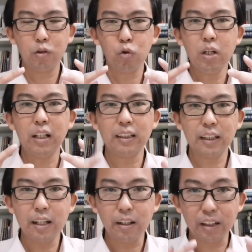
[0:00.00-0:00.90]
对以
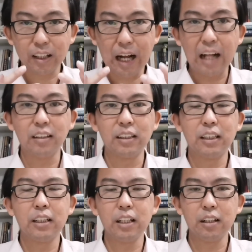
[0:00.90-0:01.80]
色列人的感
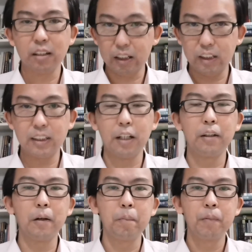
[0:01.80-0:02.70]
情那是真
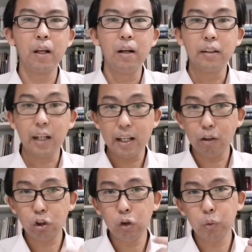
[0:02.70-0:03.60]
的，他
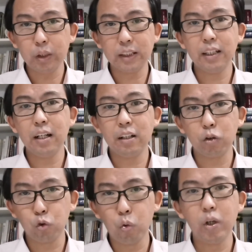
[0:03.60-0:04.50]
要救以色列
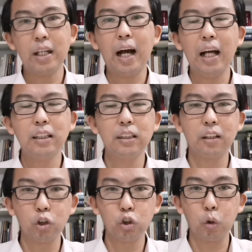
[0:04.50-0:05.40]
人脱离埃及
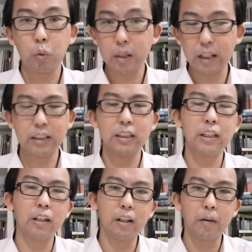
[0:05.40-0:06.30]
人的手也是
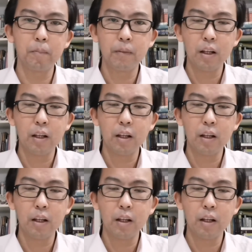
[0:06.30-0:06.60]
真的。